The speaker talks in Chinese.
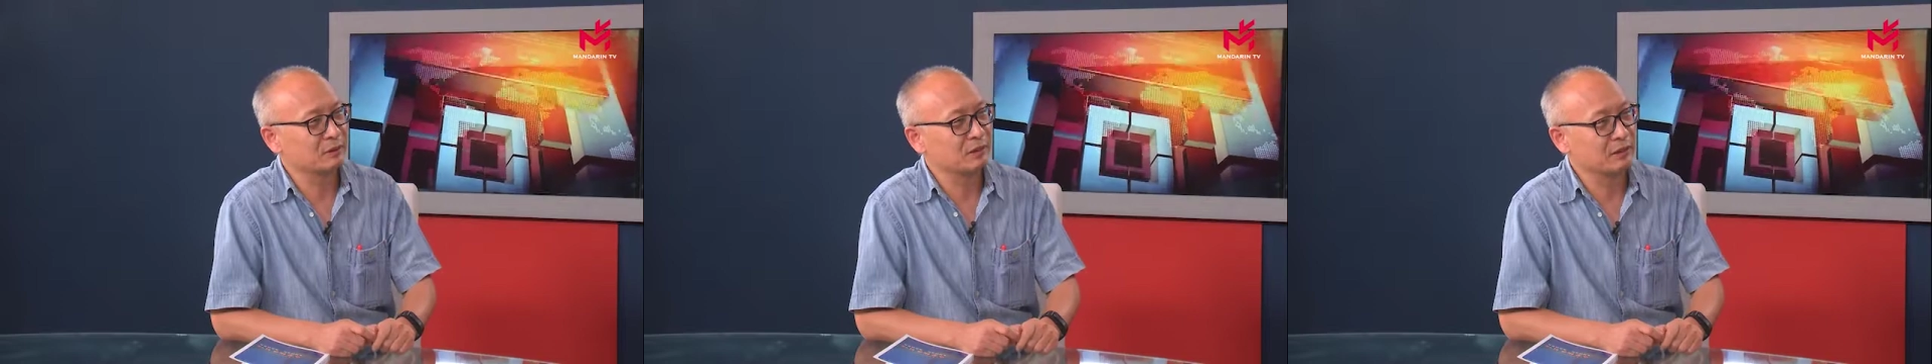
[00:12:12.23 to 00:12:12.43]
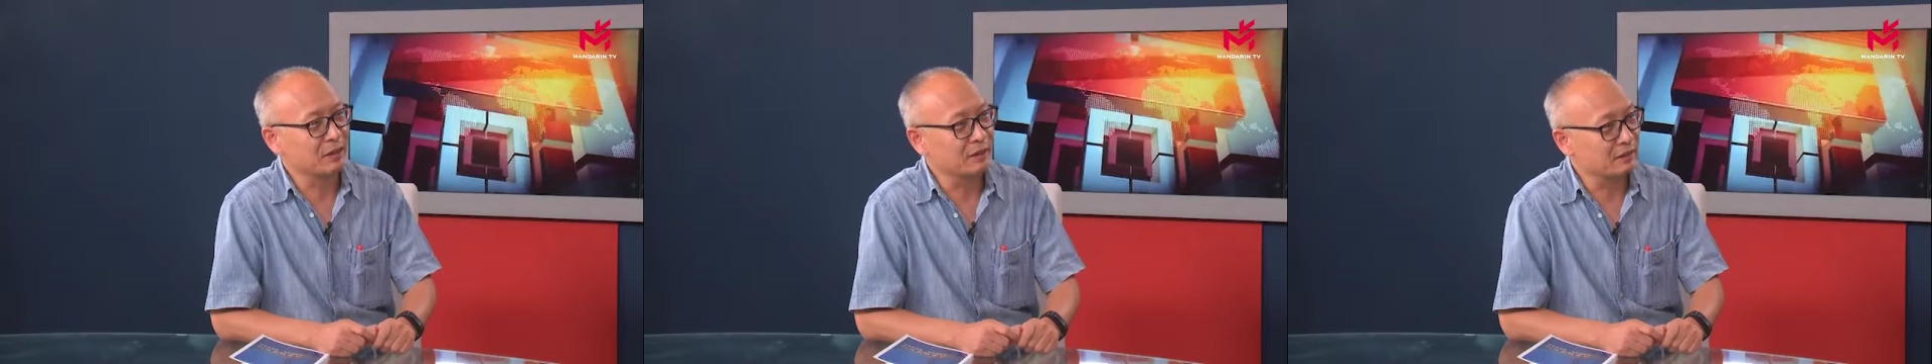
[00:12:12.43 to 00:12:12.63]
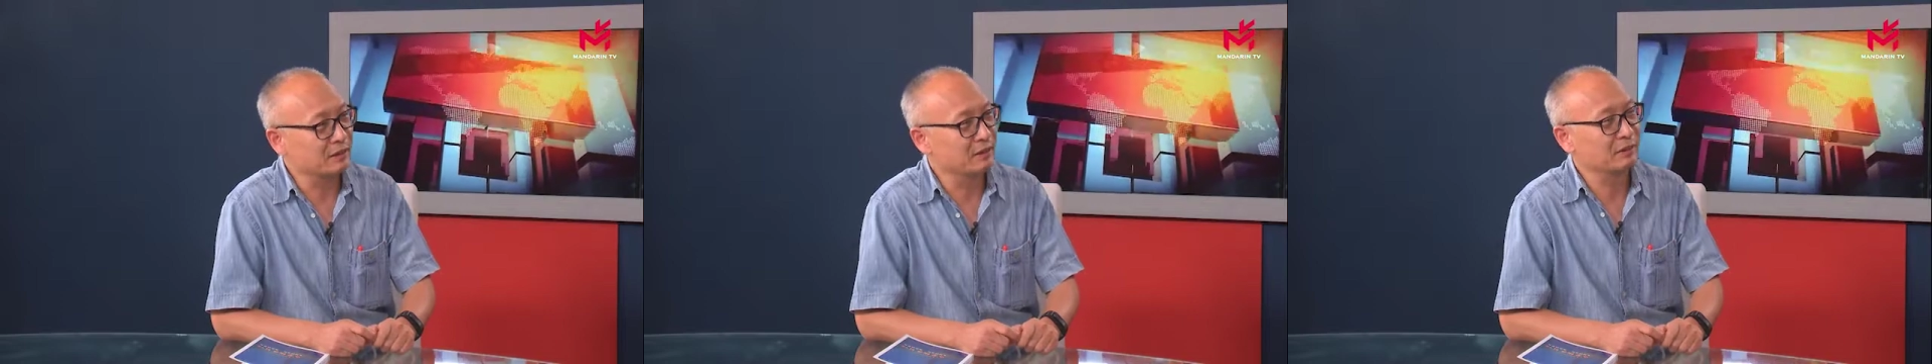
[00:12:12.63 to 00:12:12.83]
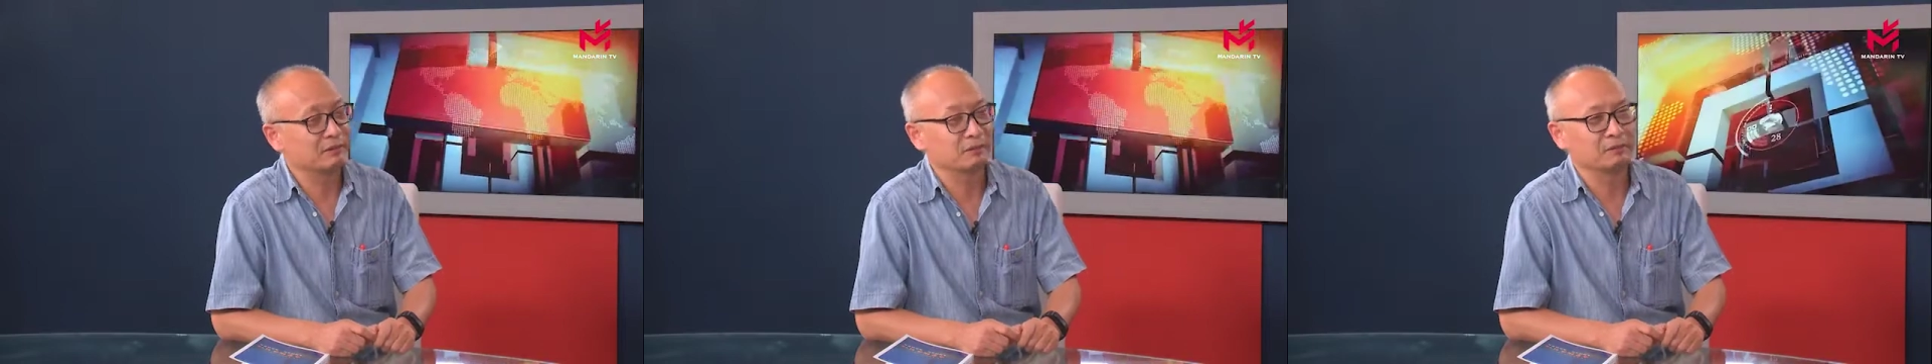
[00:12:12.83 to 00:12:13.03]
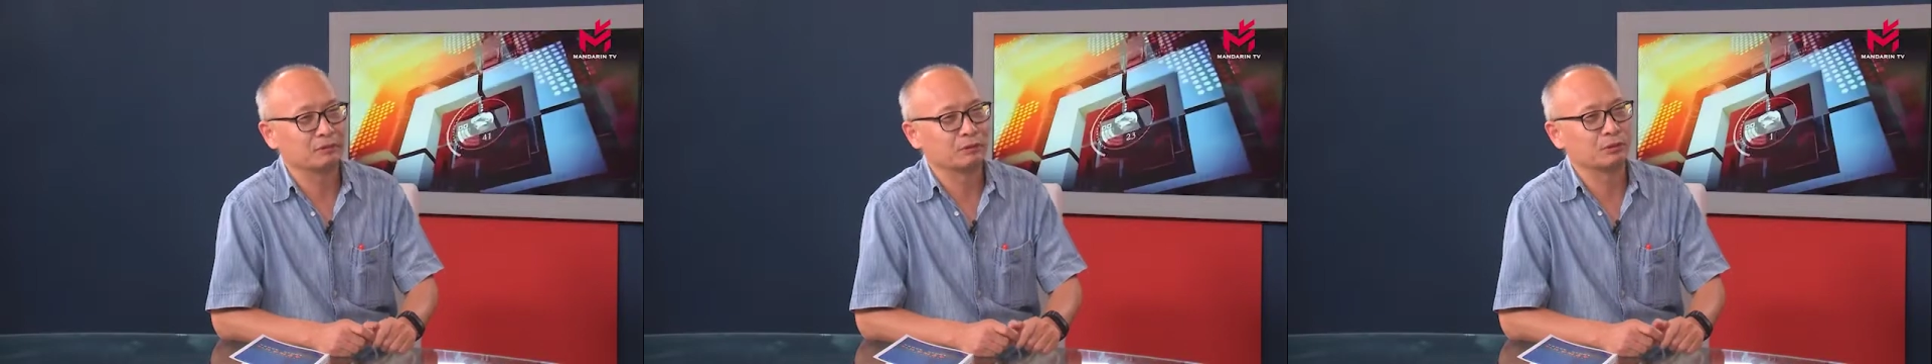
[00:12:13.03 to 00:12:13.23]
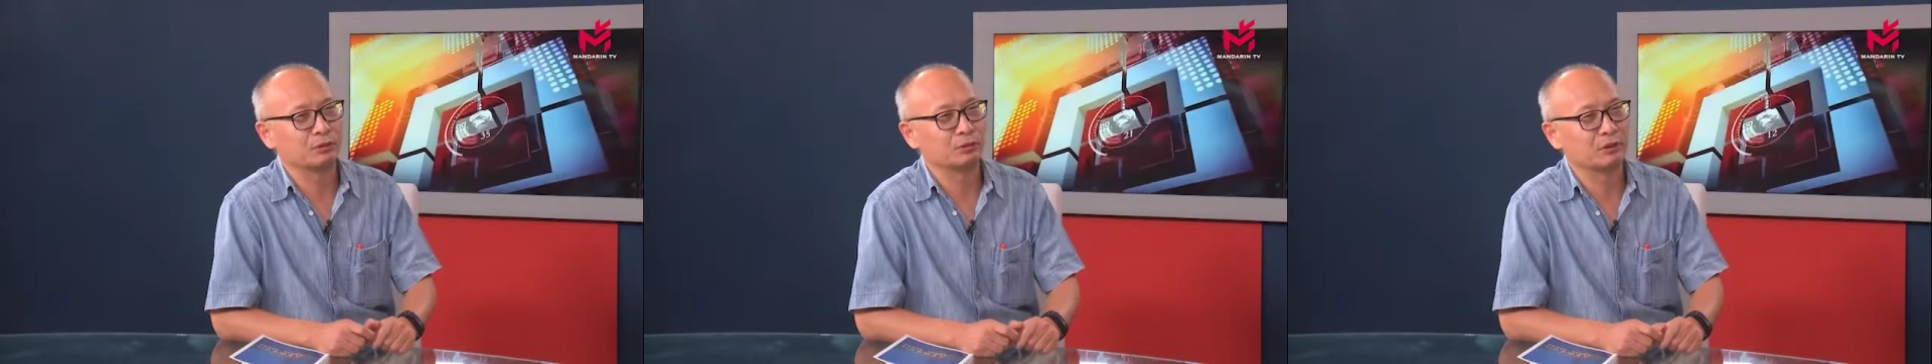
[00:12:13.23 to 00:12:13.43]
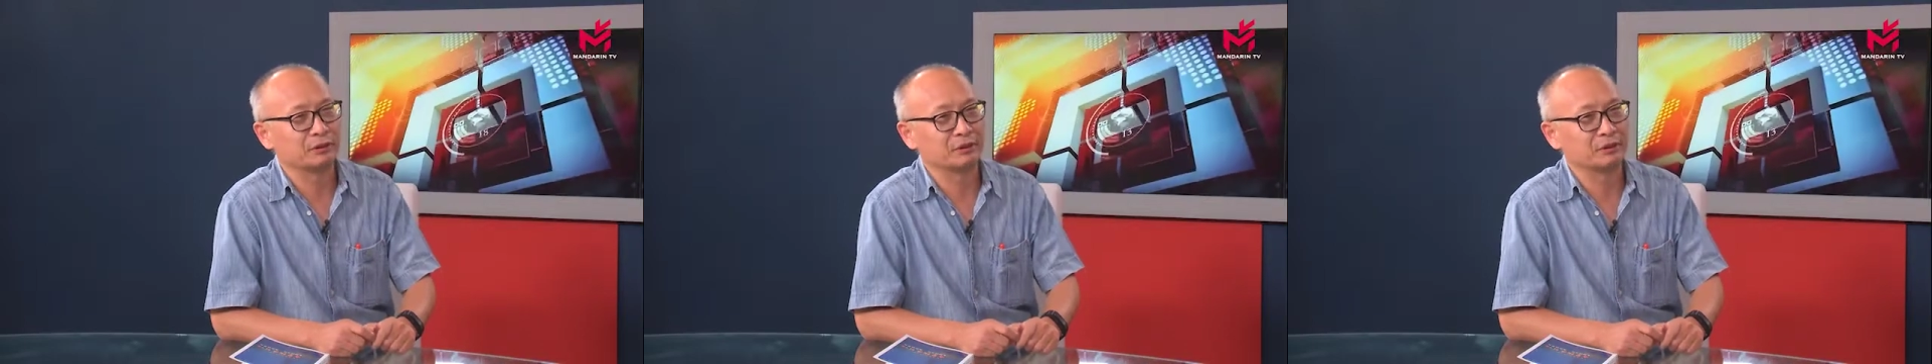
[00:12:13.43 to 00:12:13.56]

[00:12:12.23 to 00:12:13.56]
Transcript: 肯定就说